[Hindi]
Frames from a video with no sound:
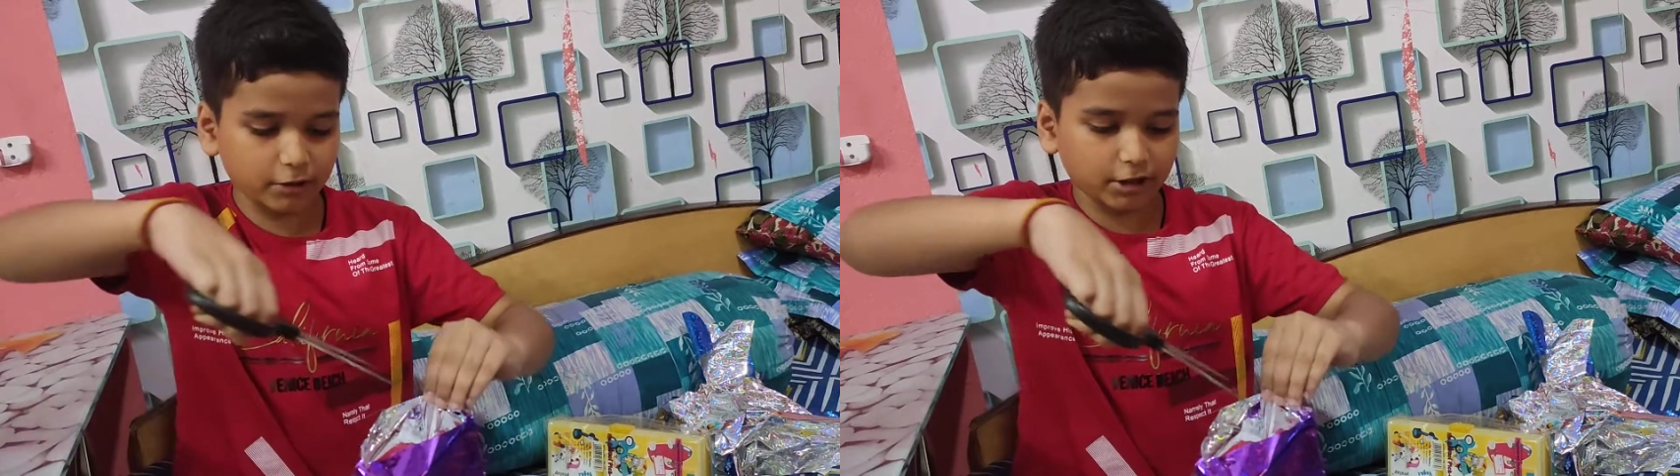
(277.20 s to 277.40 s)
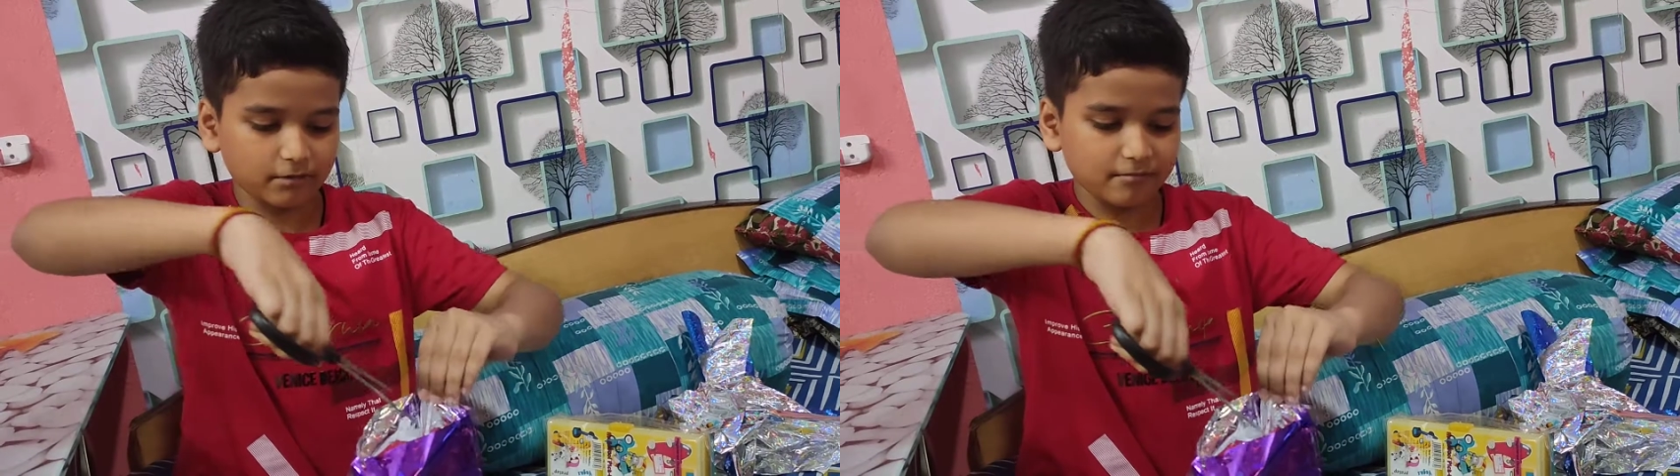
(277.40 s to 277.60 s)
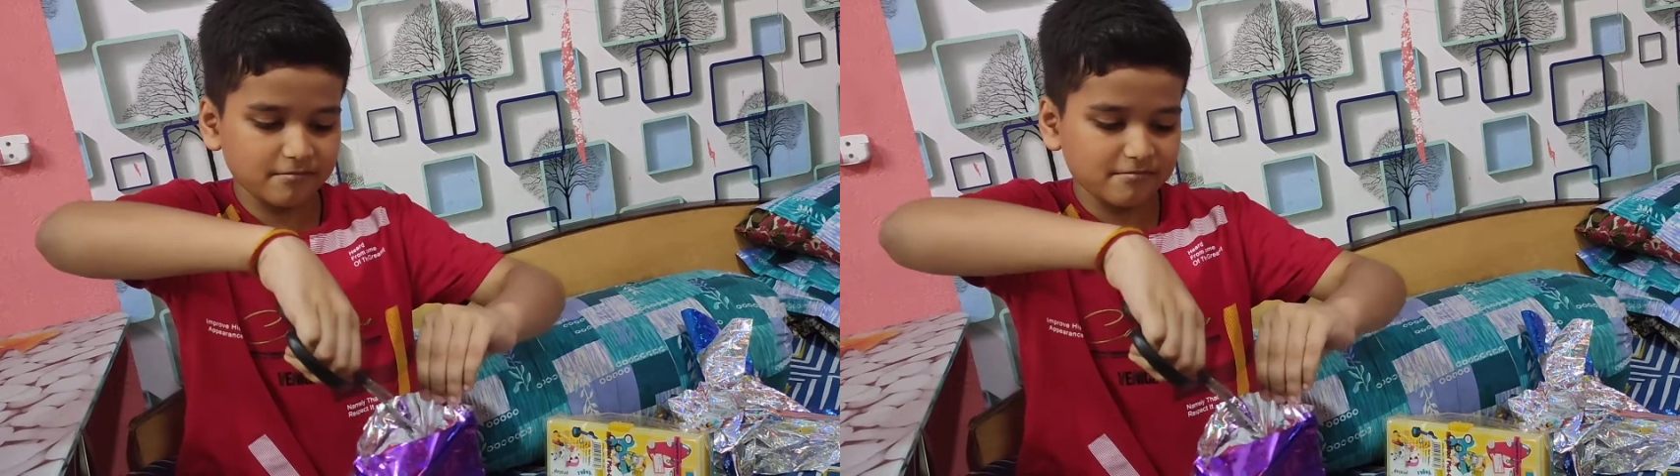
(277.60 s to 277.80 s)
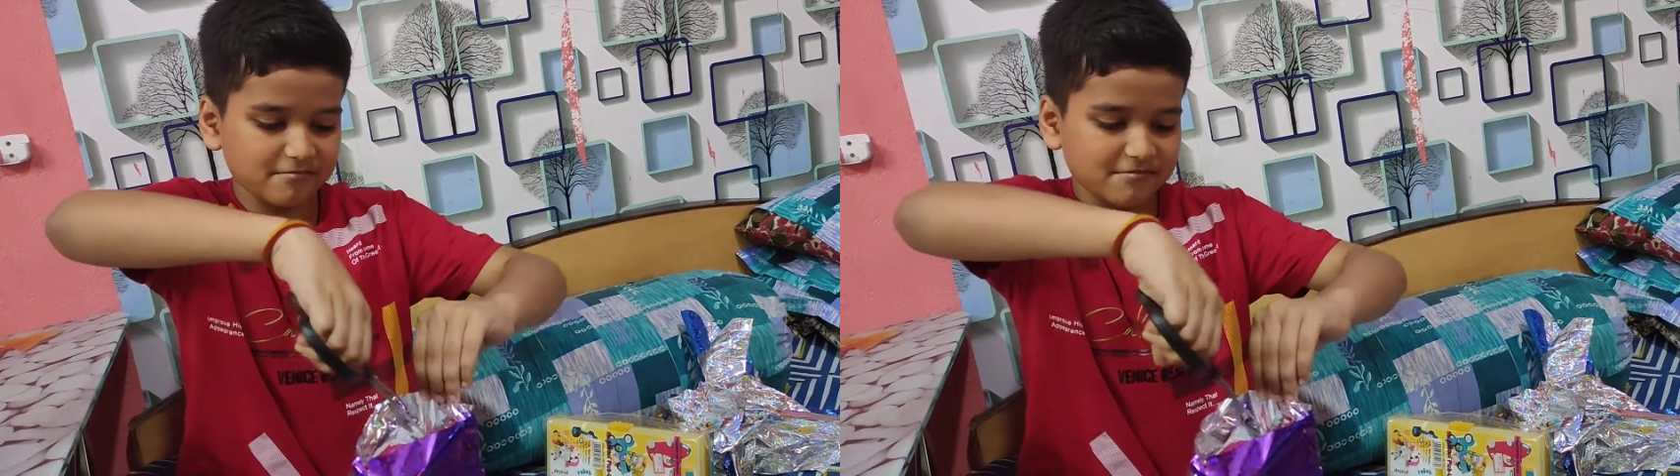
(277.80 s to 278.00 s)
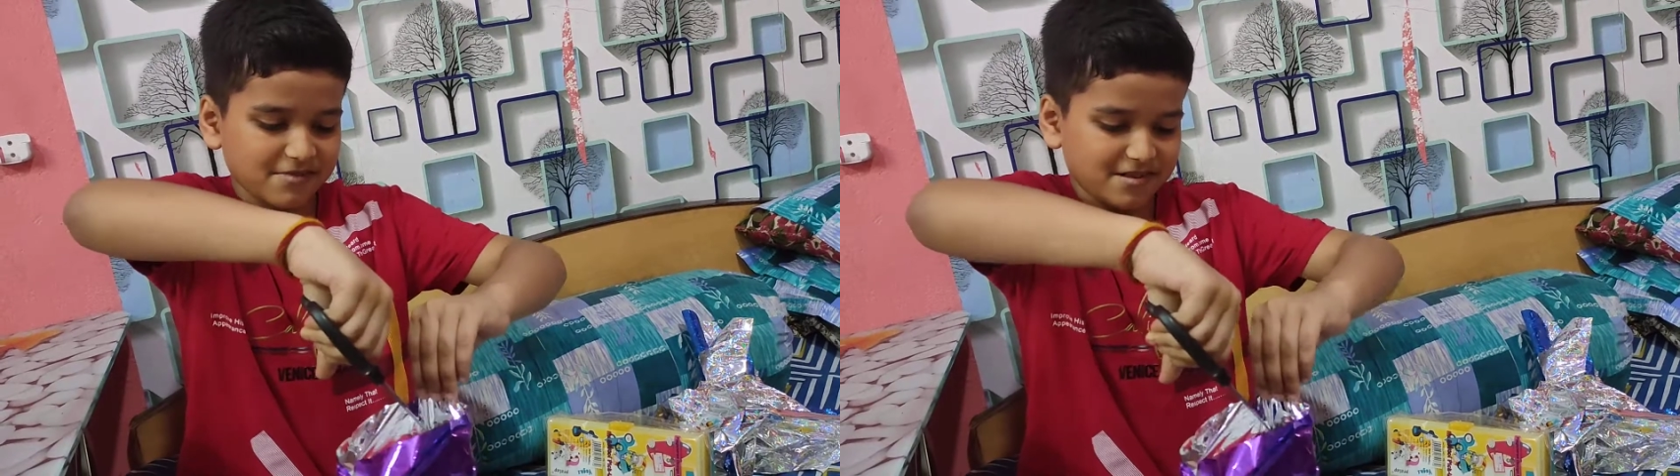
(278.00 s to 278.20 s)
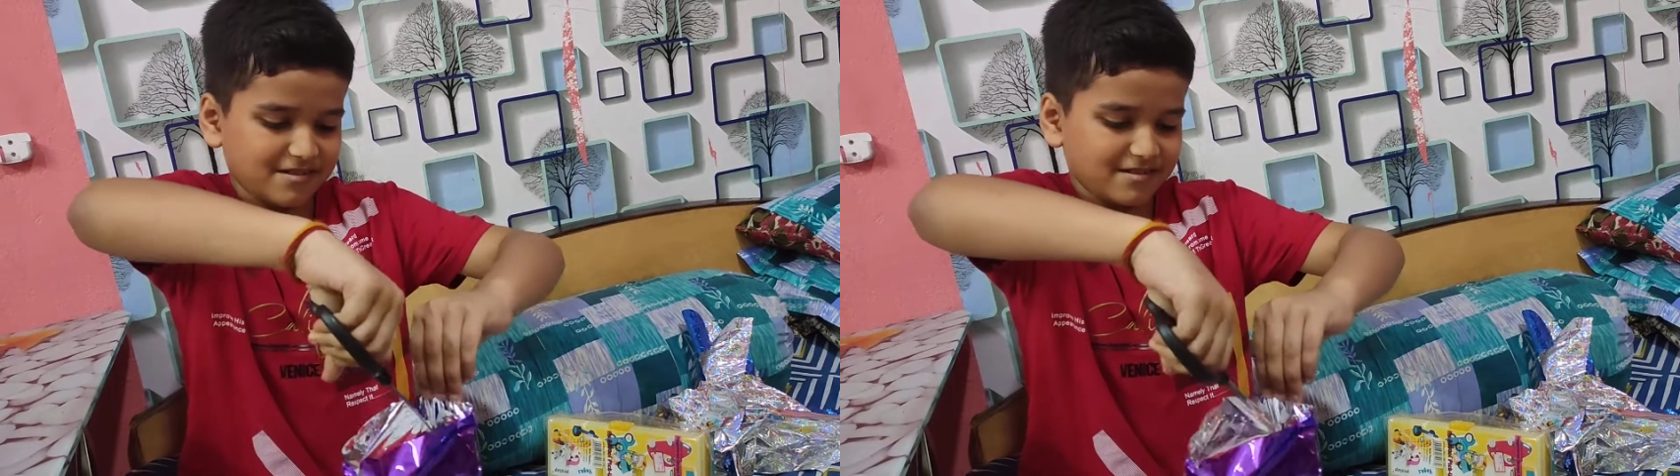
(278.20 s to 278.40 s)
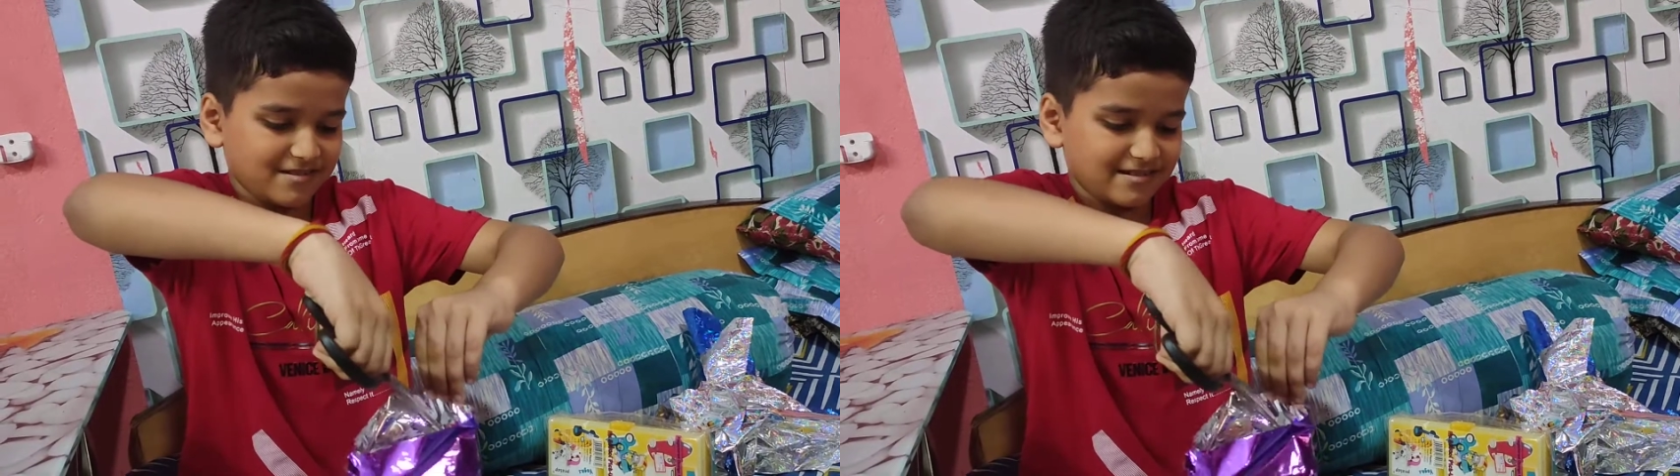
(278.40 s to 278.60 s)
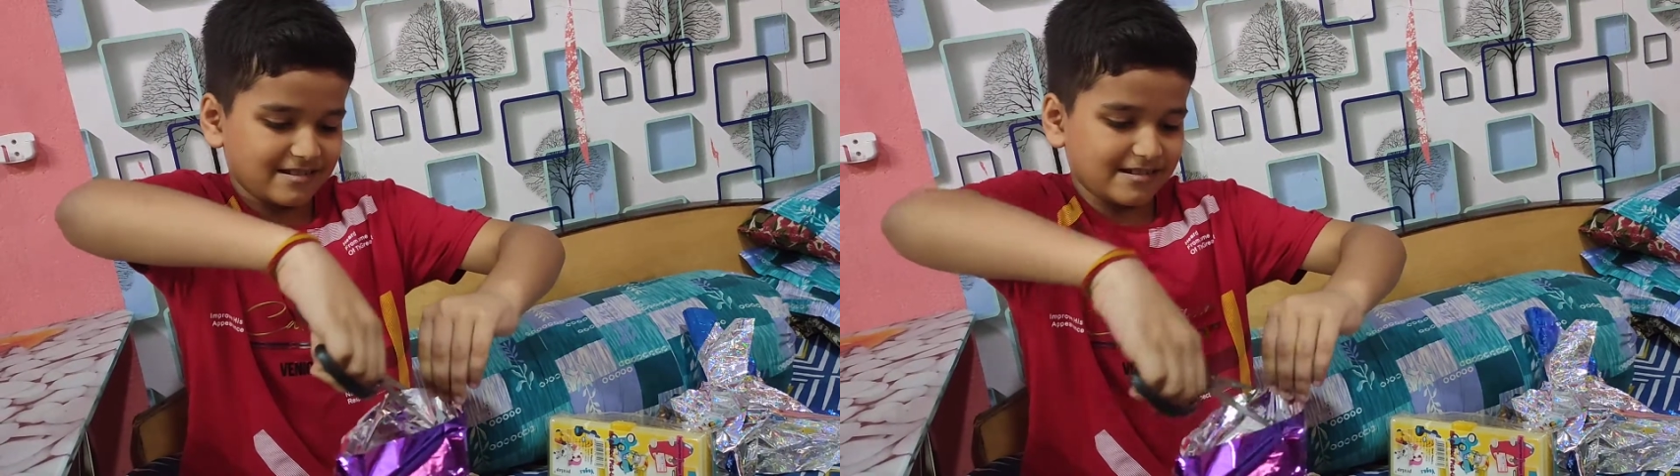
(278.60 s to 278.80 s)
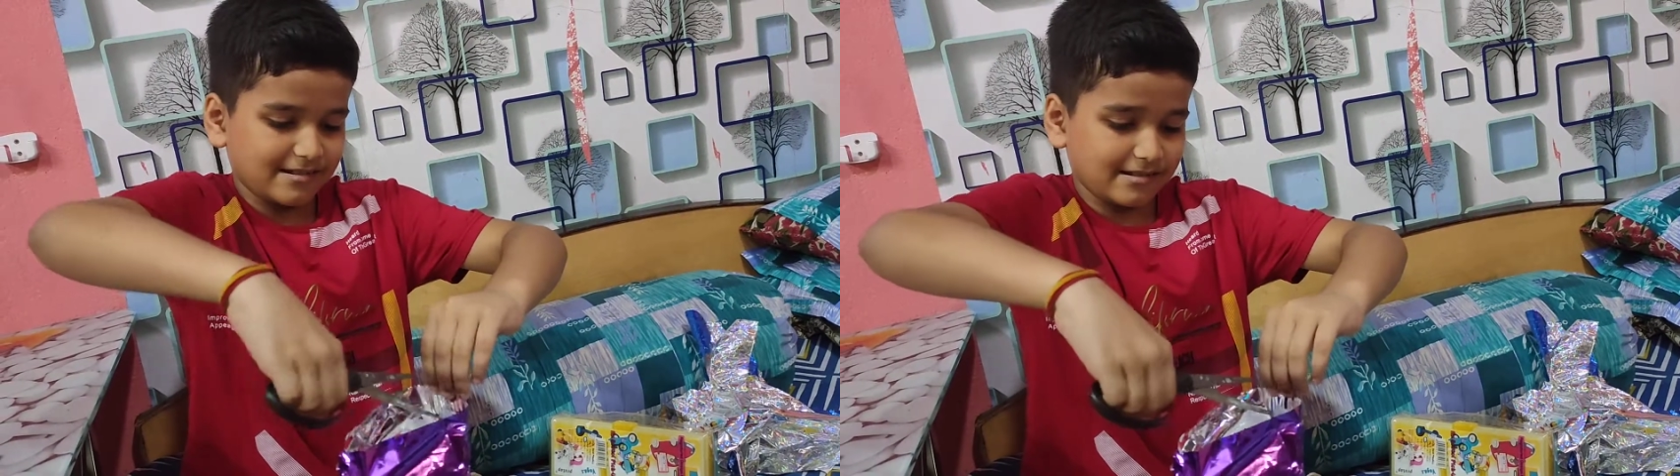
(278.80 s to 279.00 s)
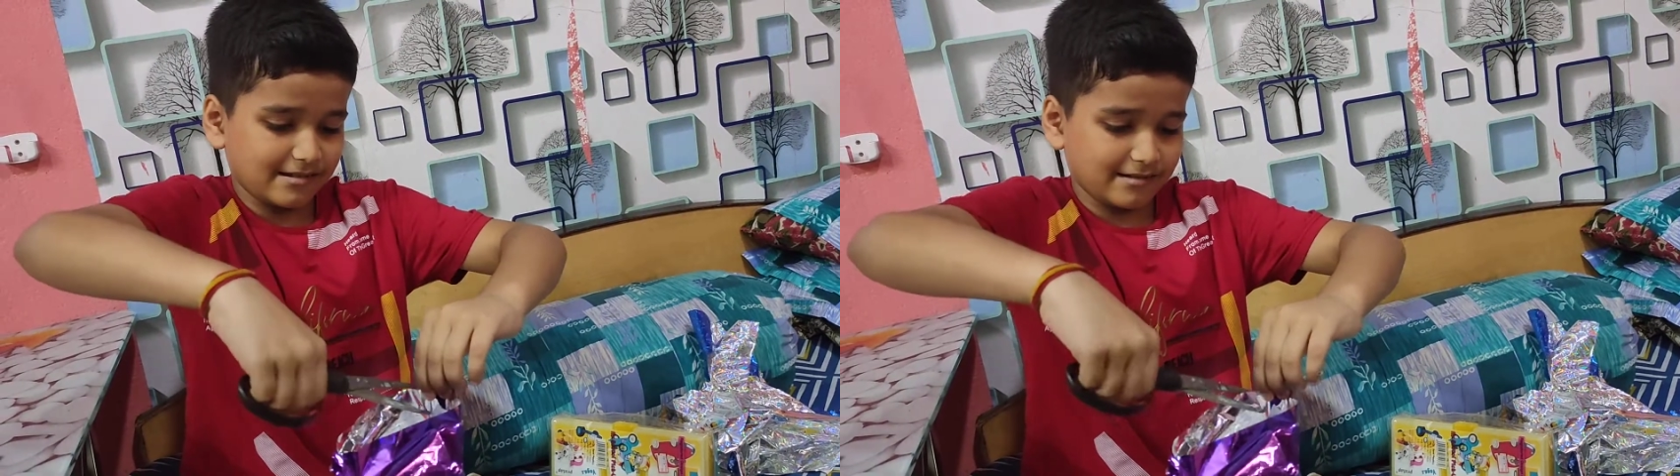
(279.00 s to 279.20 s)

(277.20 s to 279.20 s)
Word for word: है तब